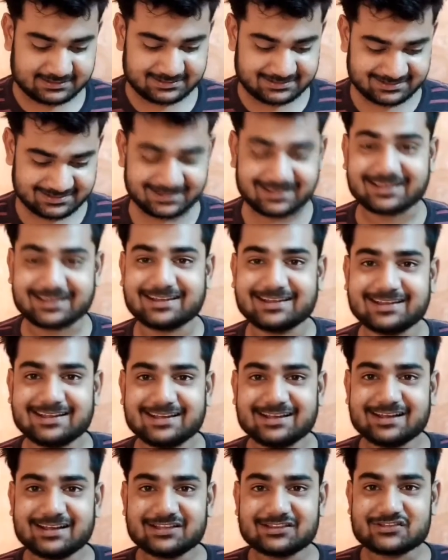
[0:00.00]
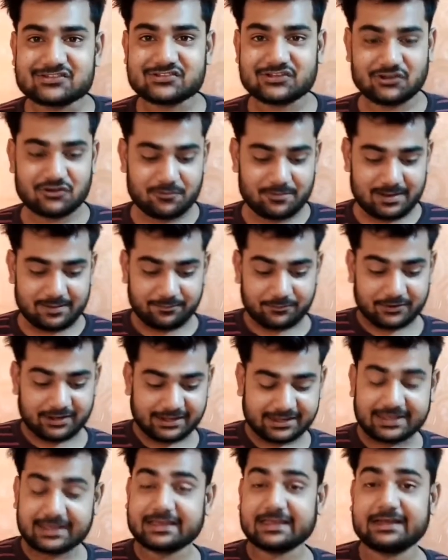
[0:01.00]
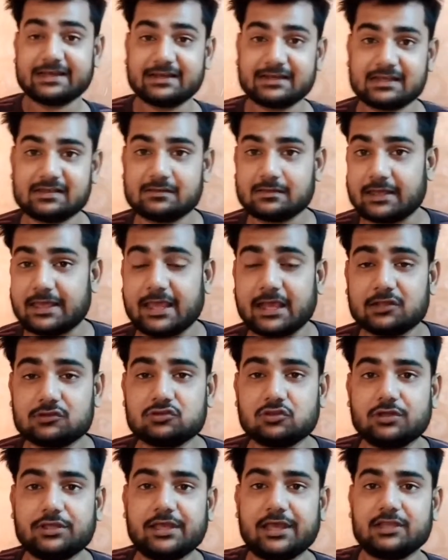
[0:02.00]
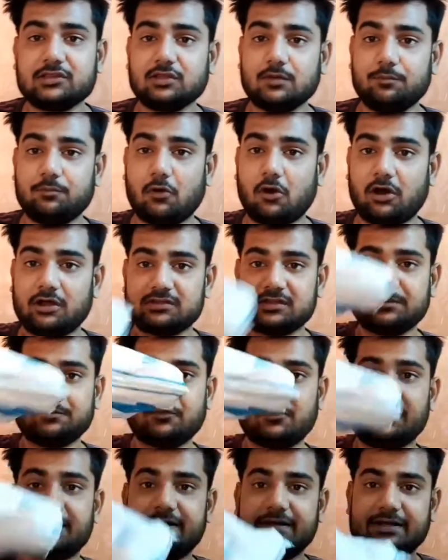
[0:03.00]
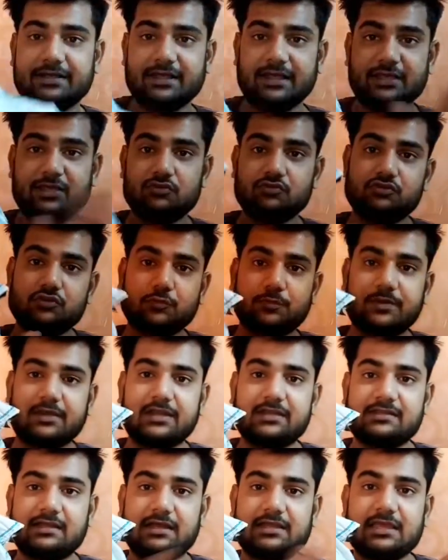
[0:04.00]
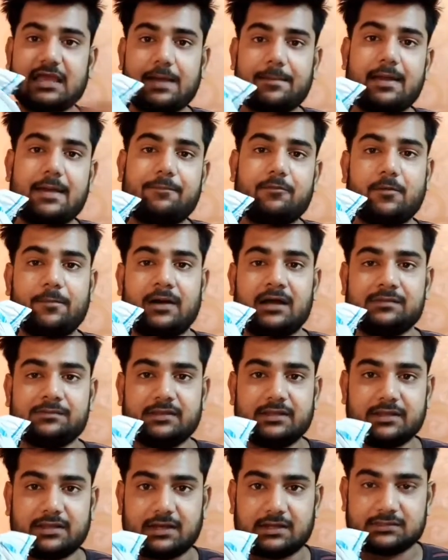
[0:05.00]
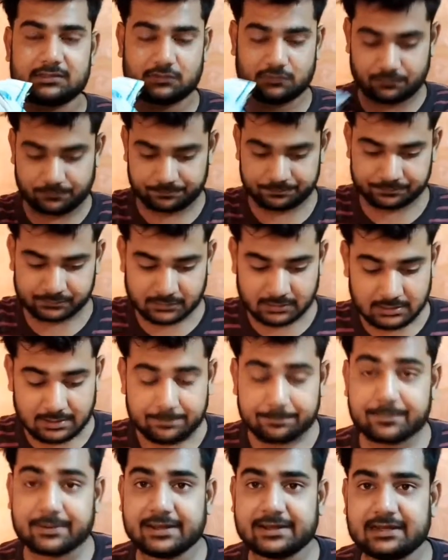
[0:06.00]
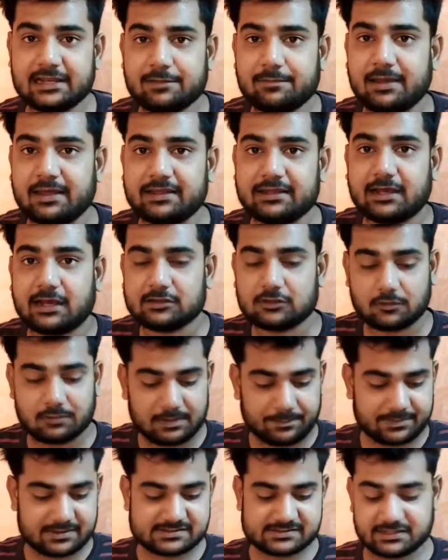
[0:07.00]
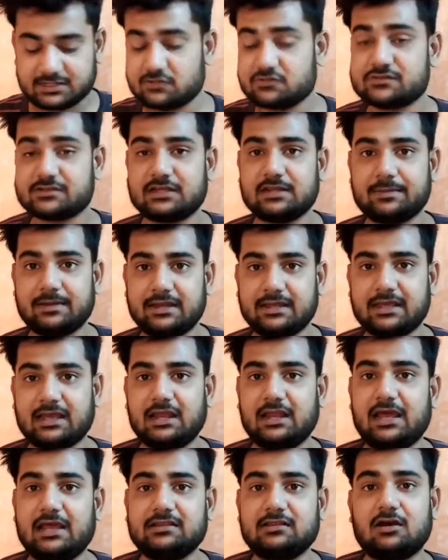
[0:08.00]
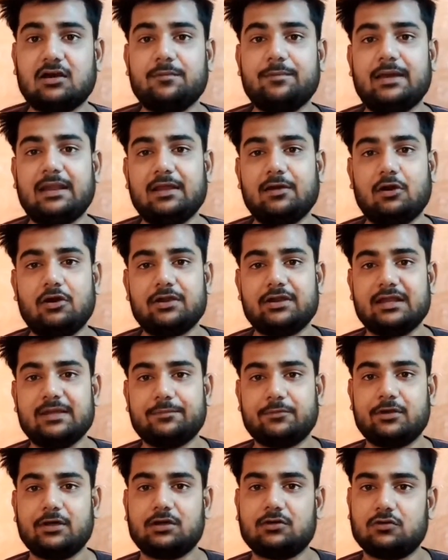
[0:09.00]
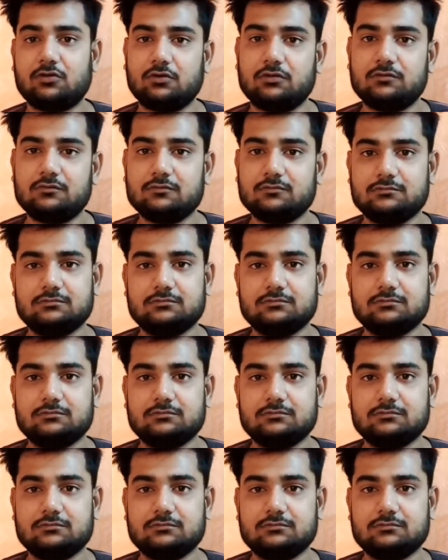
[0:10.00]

ठीक है तो चलो मैं प्रोडक्ट एक एक करके एक तो ये तो बहुत इंपॉर्टेंट है ये यूट्यूब के लिए था ये मैं आपको बाद में दिखाता हूँ मेनली मैं दिखाता हूँ मैं पर्सनली उसके लिए मैंने क्या लाया था और मैंने ऑलरेडी प्रोडक्ट को